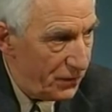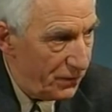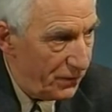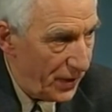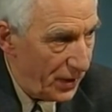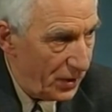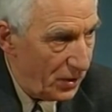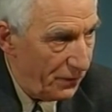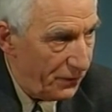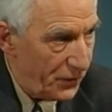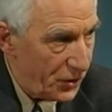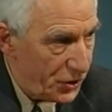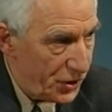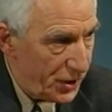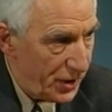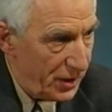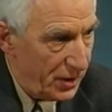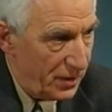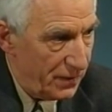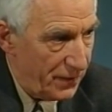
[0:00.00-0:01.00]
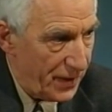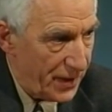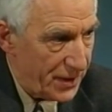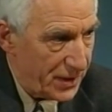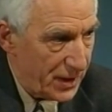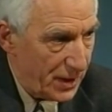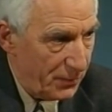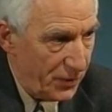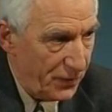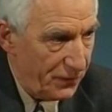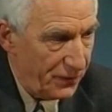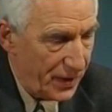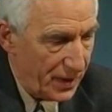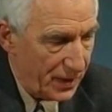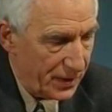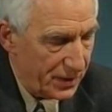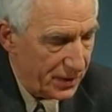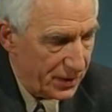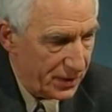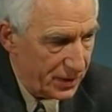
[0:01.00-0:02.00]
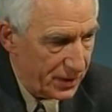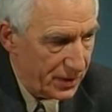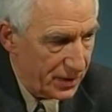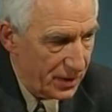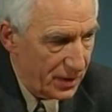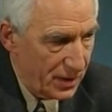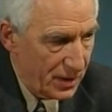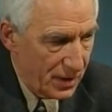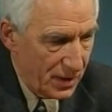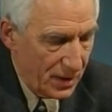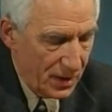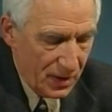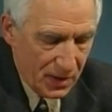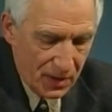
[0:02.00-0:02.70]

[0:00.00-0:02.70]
Nur die Menschen werden auf verschiedene Weise damit fertig.